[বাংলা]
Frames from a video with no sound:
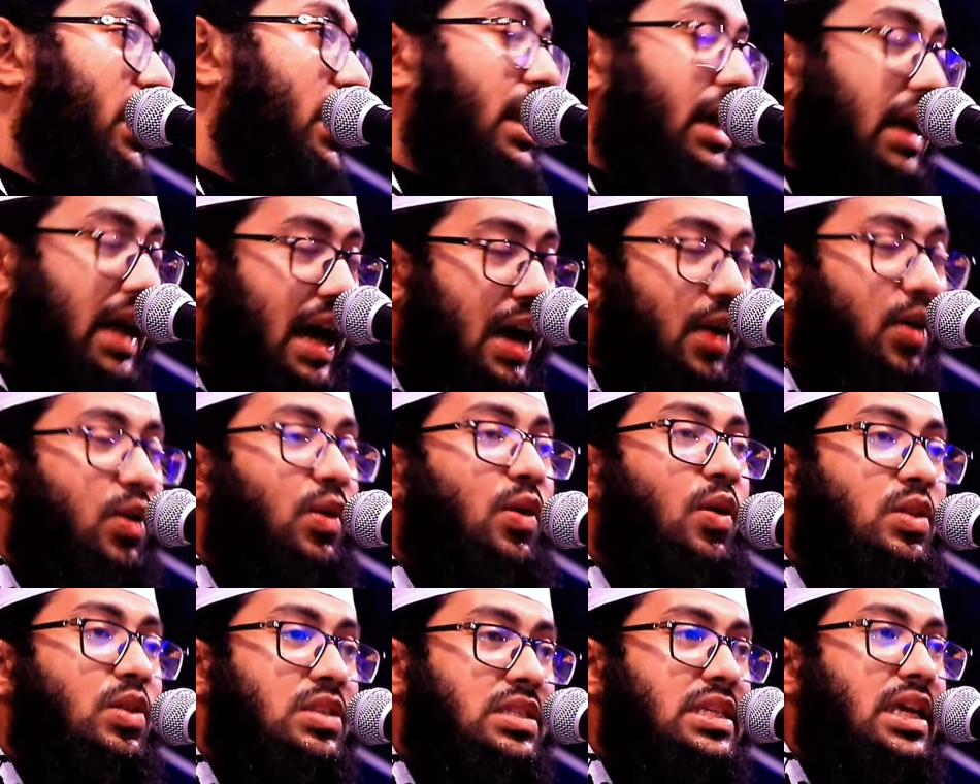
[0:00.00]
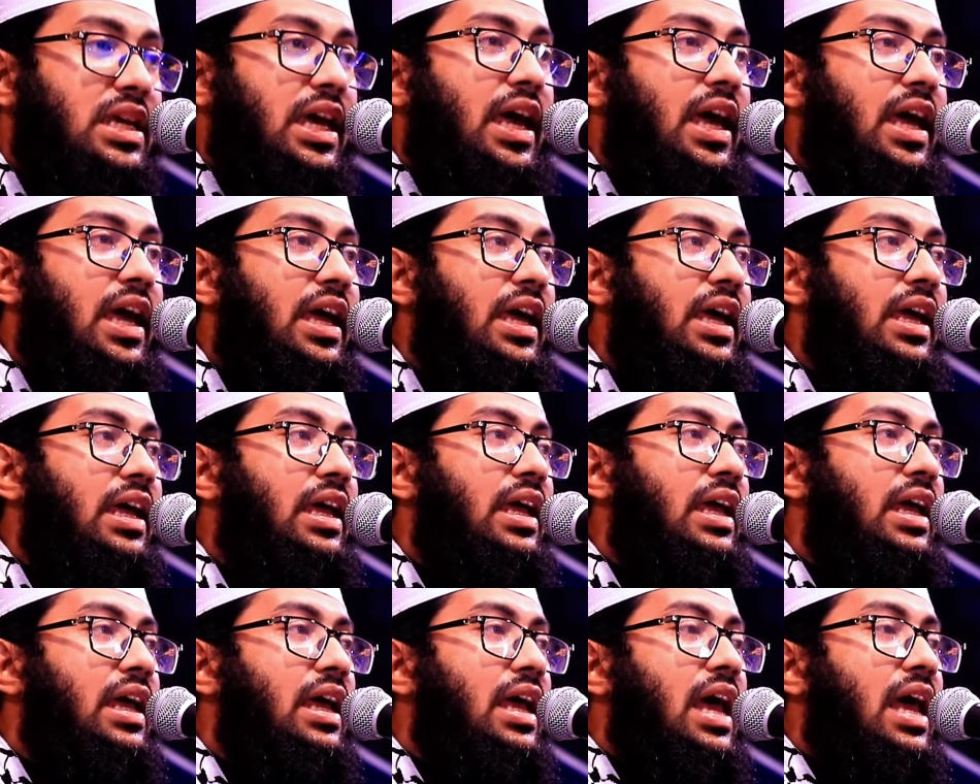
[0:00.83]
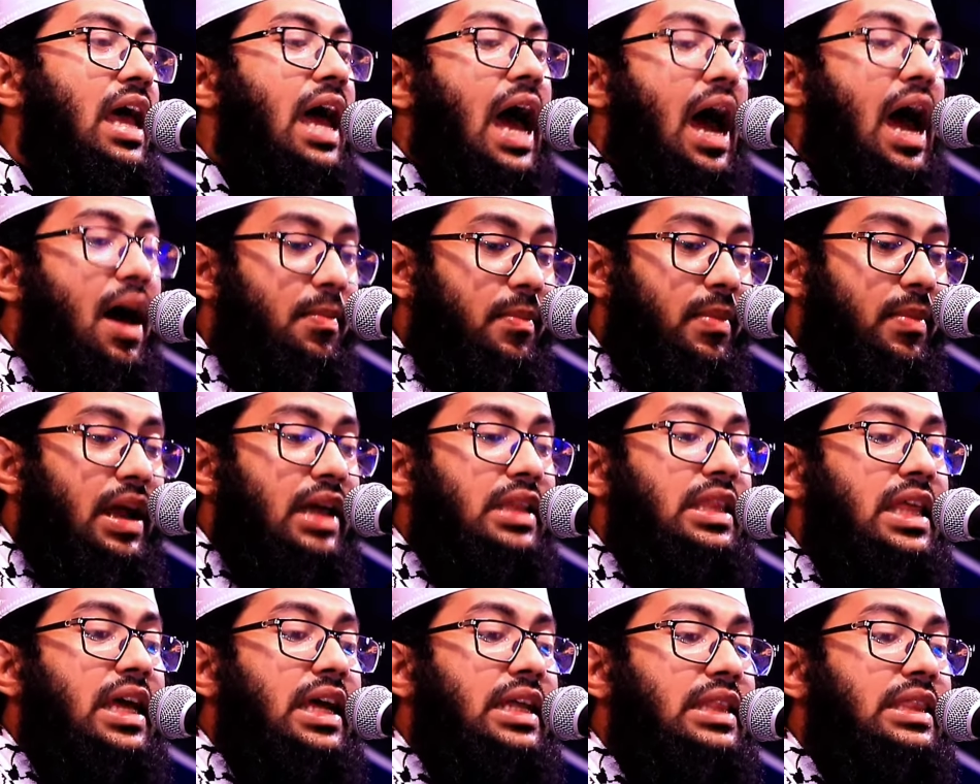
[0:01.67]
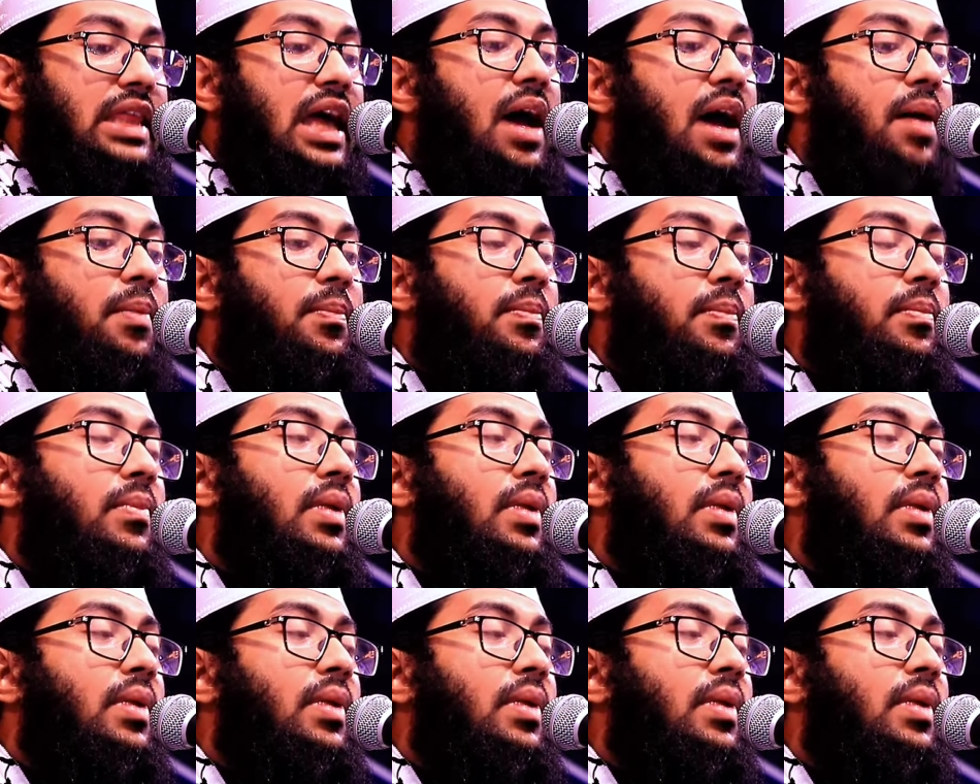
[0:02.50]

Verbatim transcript: তার কারণ হচ্ছে আমরা দেখতাম